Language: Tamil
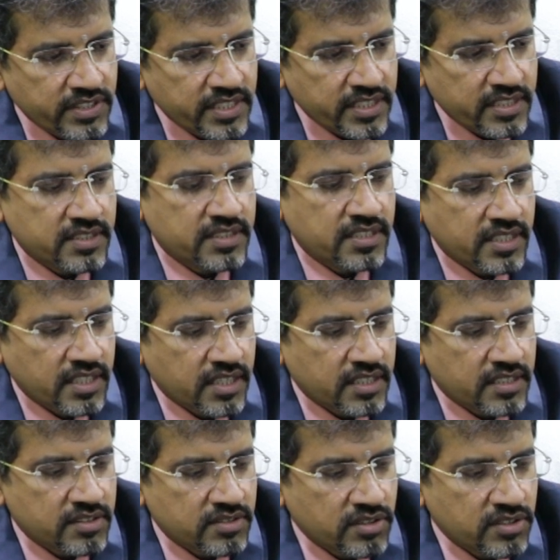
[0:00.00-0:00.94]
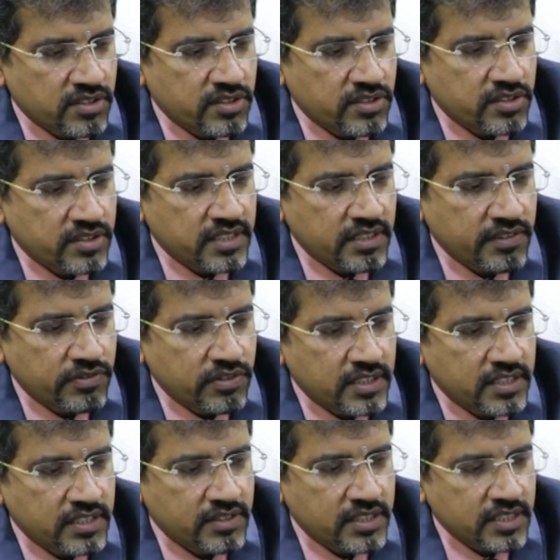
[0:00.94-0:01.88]
ஃபைவ் இயர்ஸ் இருக்கார் ஸோ இந்த
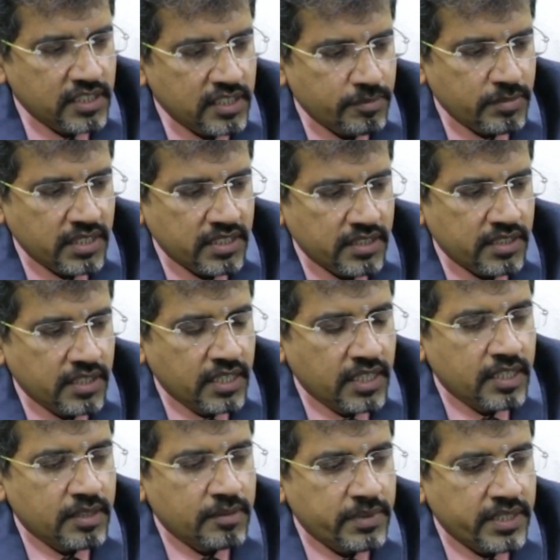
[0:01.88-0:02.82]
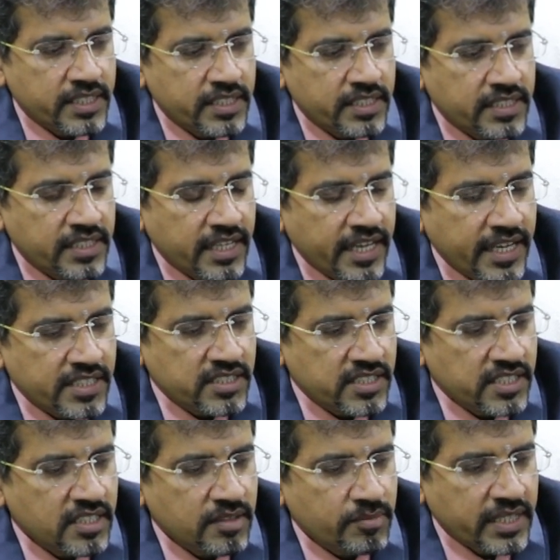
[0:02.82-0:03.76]
இது வந்து நம்ம பை
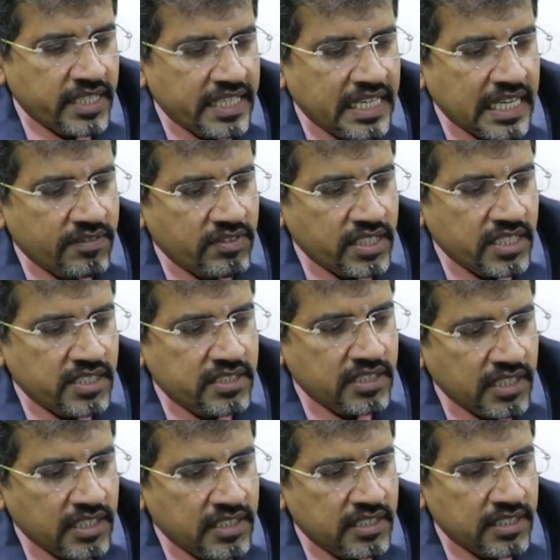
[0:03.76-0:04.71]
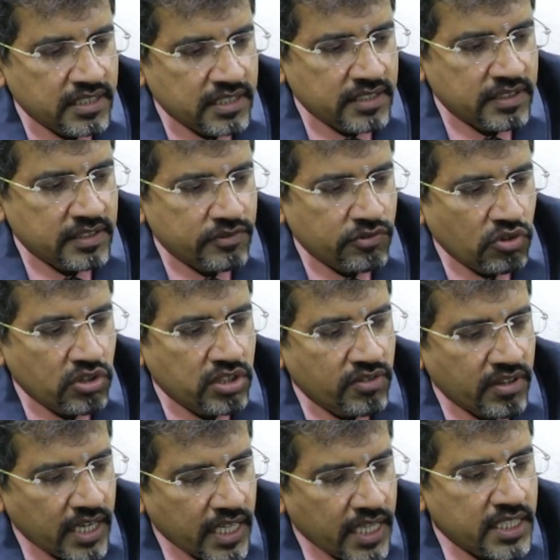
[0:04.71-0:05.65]
ஏஜிங் பை கிராவிடேஷனெலாம் இந்த
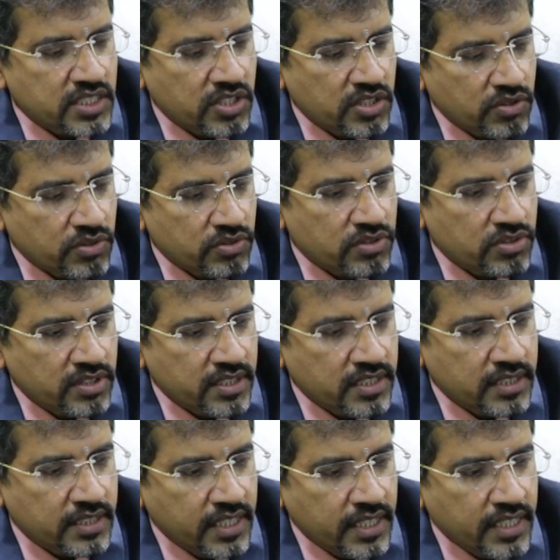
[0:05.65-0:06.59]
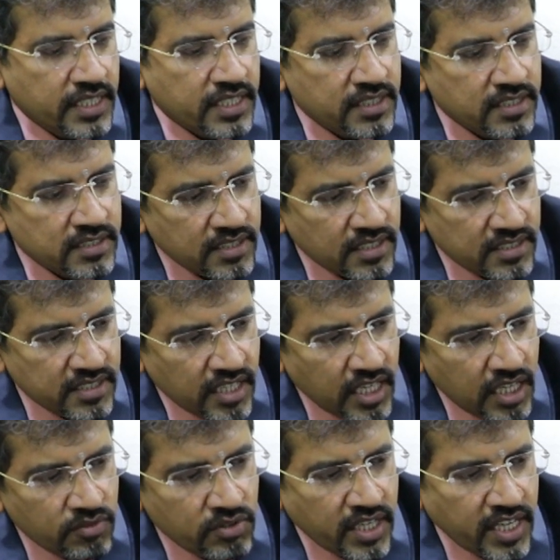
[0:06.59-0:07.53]
ஃபோல்டு வரதான் செய்யும் ஸோ இது இது
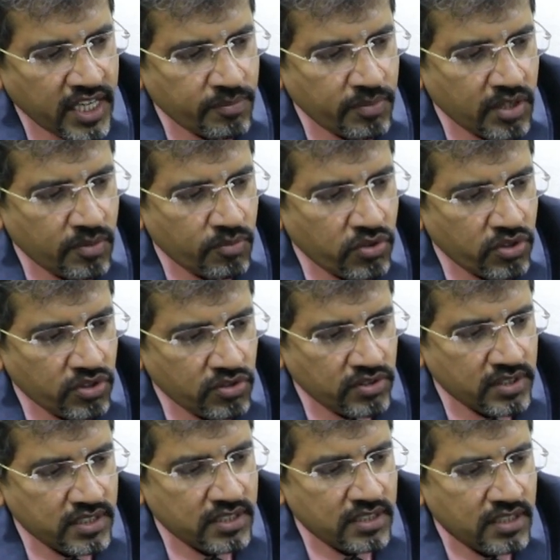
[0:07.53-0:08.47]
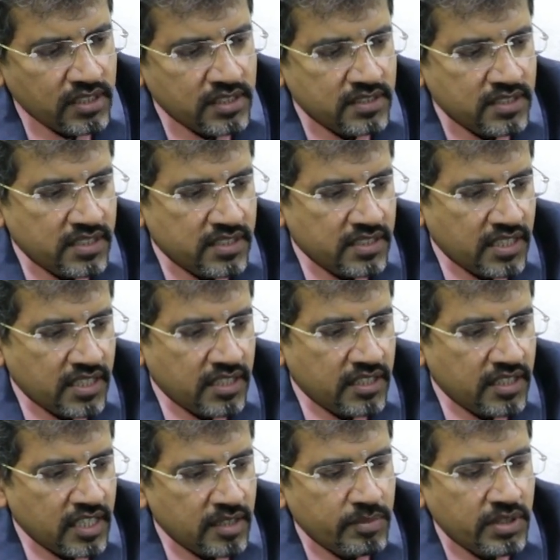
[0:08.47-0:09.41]
சர்ஜிக்கலாகவும் கரெக்ட் பண்ண முடியும் இது நான் சர்ஜிக்கல்
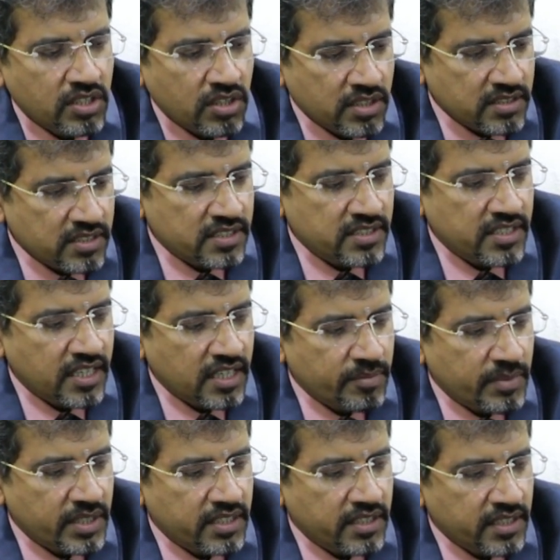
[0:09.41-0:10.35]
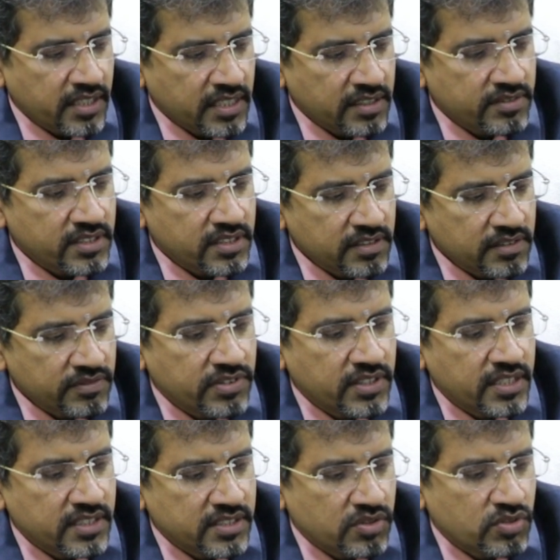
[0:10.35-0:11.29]
இல்லாமல் நான் சர்ஜிக்கல் மெத்தடில் வந்து
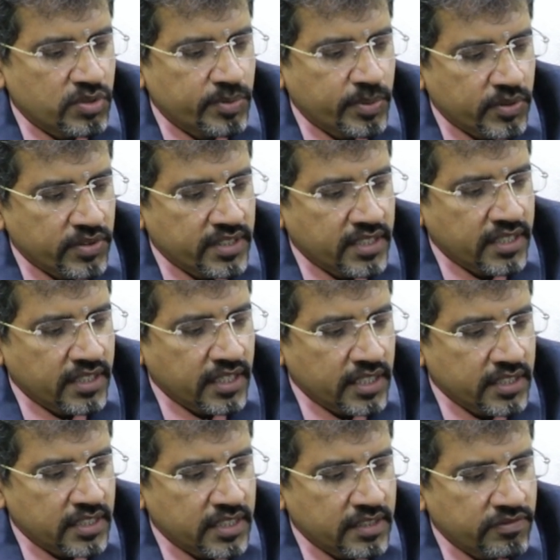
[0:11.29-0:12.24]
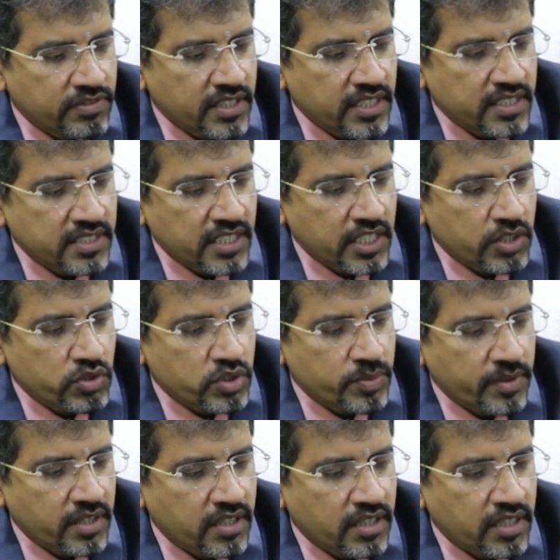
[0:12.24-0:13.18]
ஃபில்லர்ஸ் யூஸ் பண்ணும் இந்த இடத்துல இந்த ஃபில்லர்ஸ் இங்கே
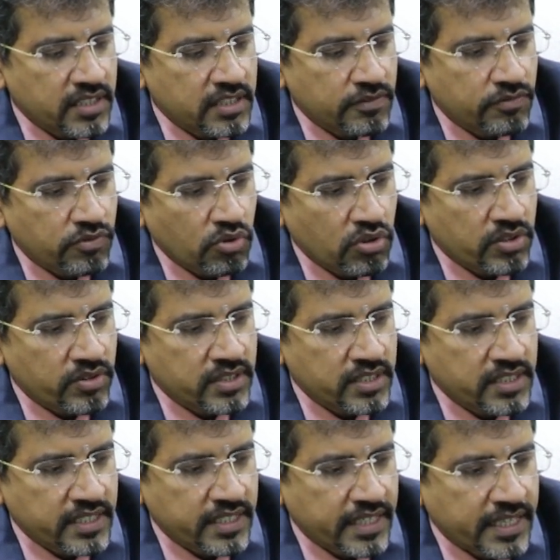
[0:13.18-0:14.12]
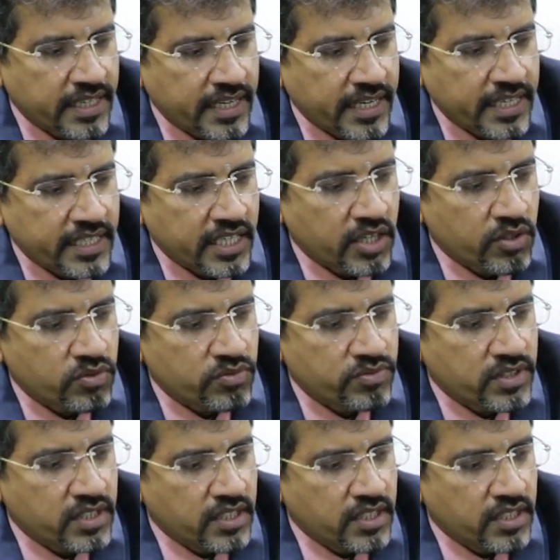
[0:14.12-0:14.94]
யூஸ் பண்ணுறதுனால இந்த ஃபோல்டு வந்து இங்கே கரெக்ட் ஆகும்